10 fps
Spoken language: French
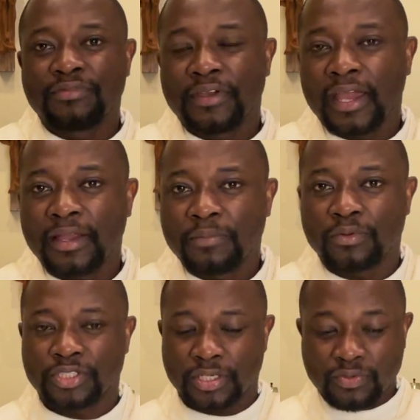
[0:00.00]
faire un
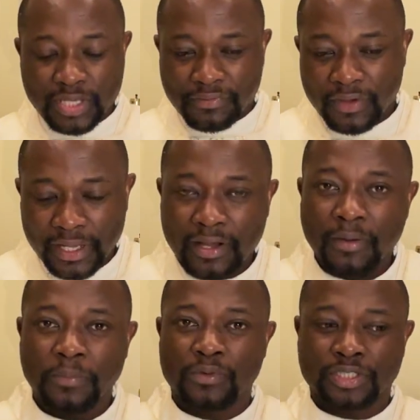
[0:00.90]
projet. Nous avons un grand
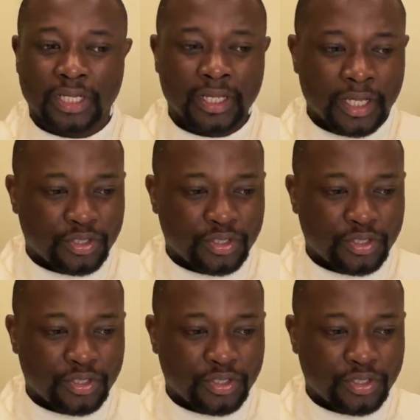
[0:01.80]
projet.